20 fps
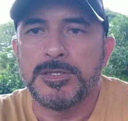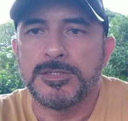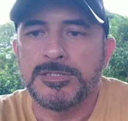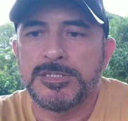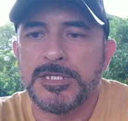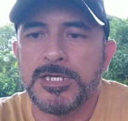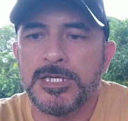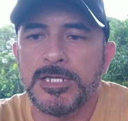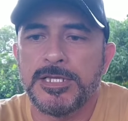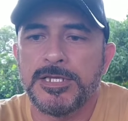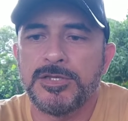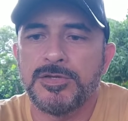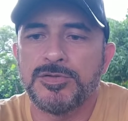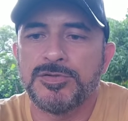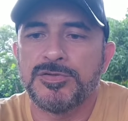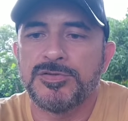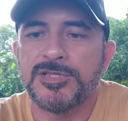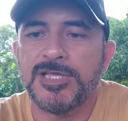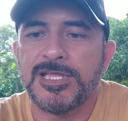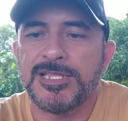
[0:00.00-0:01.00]
Sim, galera, e
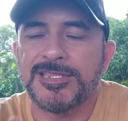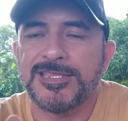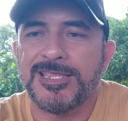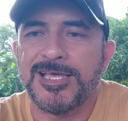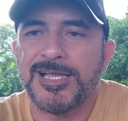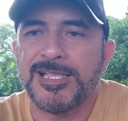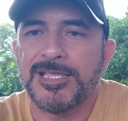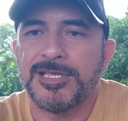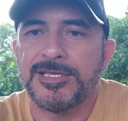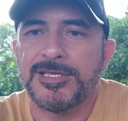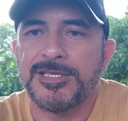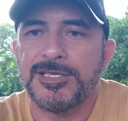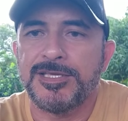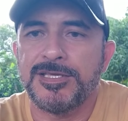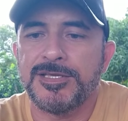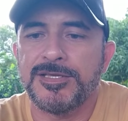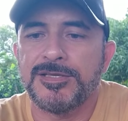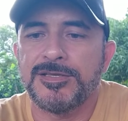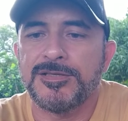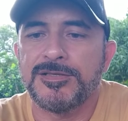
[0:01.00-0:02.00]
outro detalhe
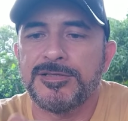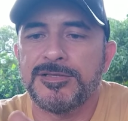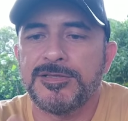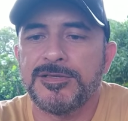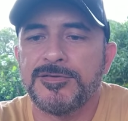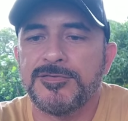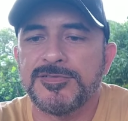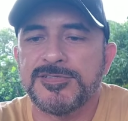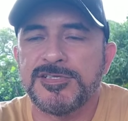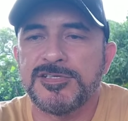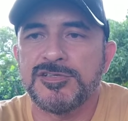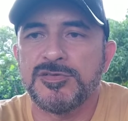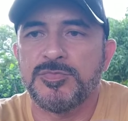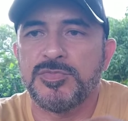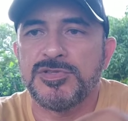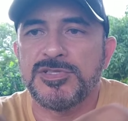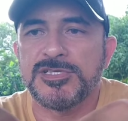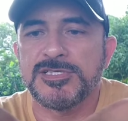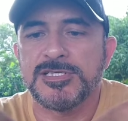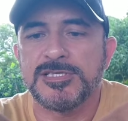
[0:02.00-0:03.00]
aqui que vocês
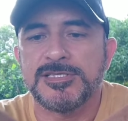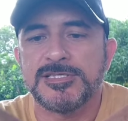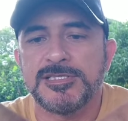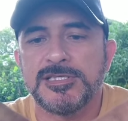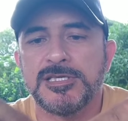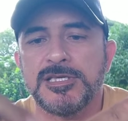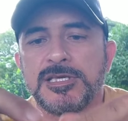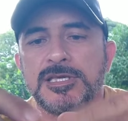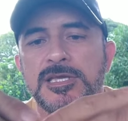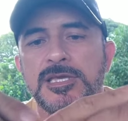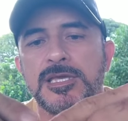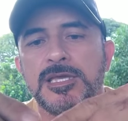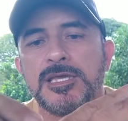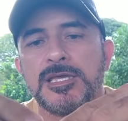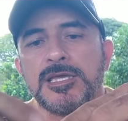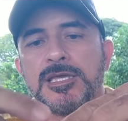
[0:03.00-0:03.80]
não podem esquecer